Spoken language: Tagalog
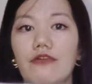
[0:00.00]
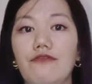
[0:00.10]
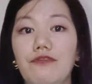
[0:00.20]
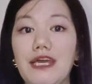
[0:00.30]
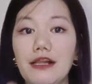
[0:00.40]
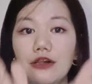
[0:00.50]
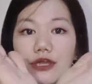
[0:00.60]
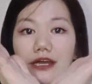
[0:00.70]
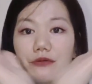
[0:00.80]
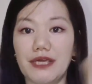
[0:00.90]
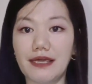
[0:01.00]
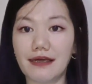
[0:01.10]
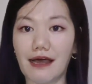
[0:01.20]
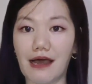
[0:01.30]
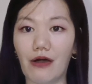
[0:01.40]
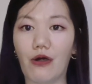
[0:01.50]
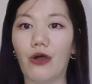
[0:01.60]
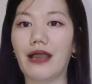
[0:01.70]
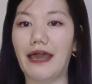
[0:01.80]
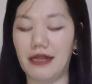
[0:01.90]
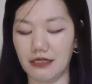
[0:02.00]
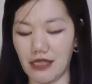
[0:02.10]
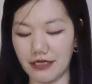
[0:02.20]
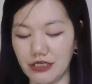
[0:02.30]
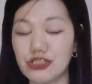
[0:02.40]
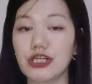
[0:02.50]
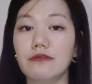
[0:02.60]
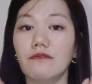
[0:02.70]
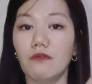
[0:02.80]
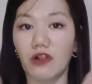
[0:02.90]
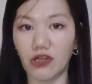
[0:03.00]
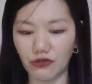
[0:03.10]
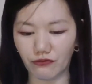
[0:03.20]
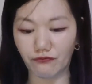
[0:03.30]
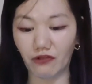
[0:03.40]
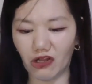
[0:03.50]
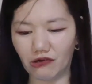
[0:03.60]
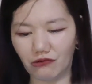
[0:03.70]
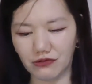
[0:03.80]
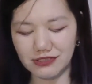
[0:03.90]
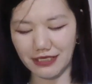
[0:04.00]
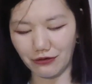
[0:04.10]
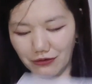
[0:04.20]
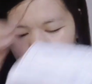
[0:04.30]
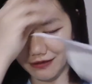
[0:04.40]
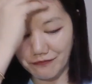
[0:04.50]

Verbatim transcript: Villarica. O, gaya ng aking shirt. Blow, blow. Charot.